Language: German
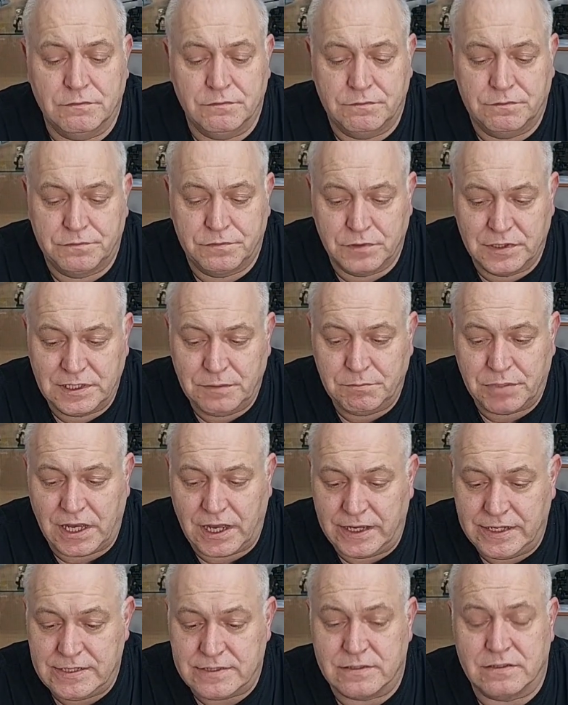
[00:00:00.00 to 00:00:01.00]
Für den
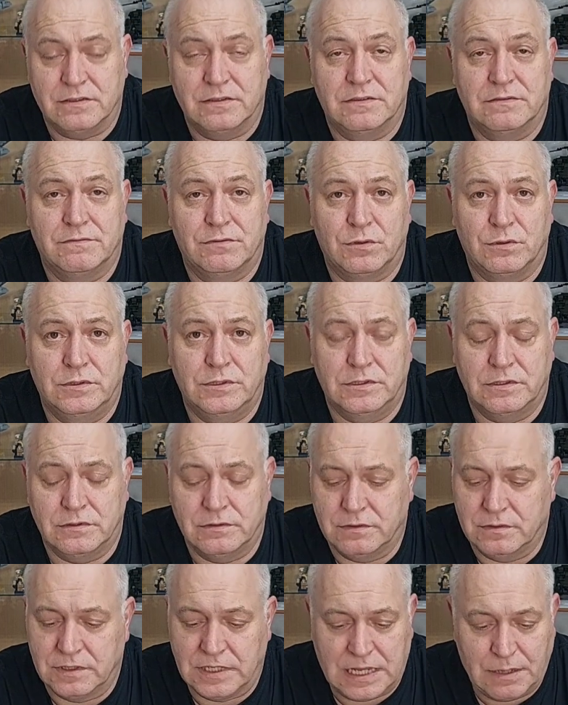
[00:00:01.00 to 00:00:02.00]
Preis, Freunde,
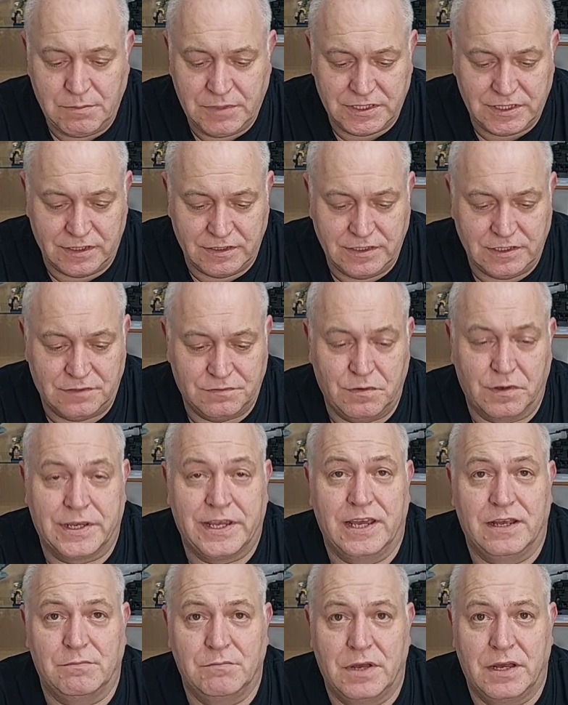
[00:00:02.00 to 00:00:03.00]
kann man da nichts
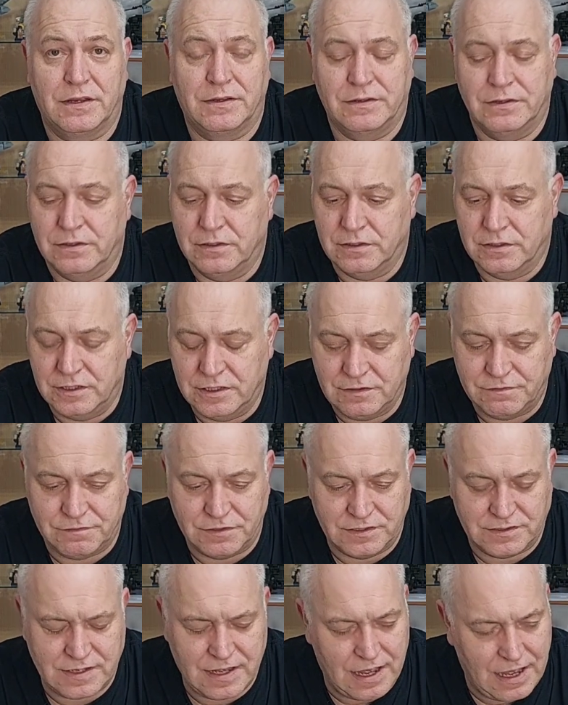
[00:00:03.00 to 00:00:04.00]
verkehrt machen. Ich
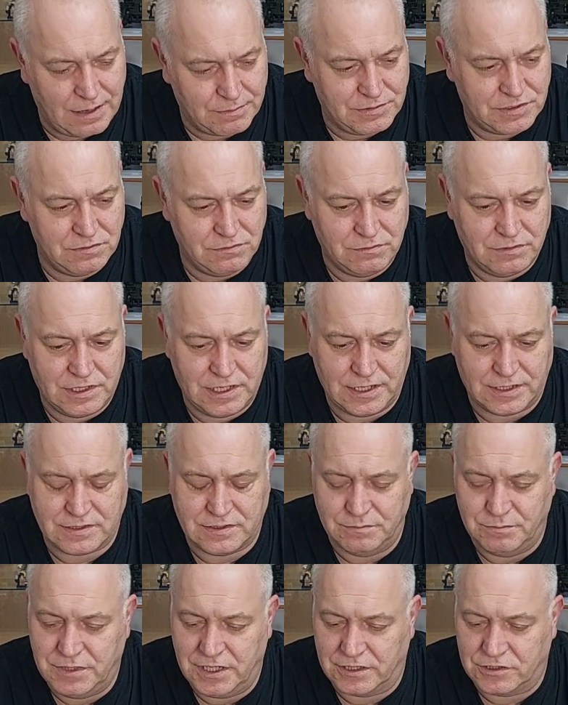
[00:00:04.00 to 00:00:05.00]
finde es absolut
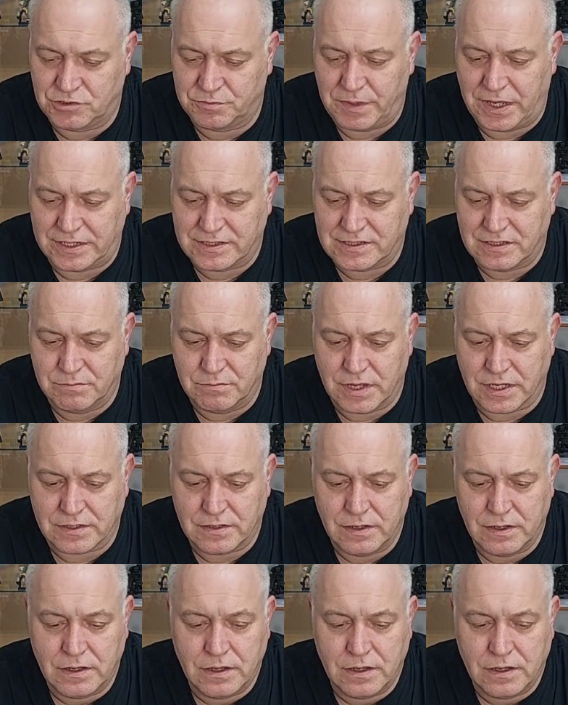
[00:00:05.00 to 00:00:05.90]
klasse. Mir hat Spaß gemacht.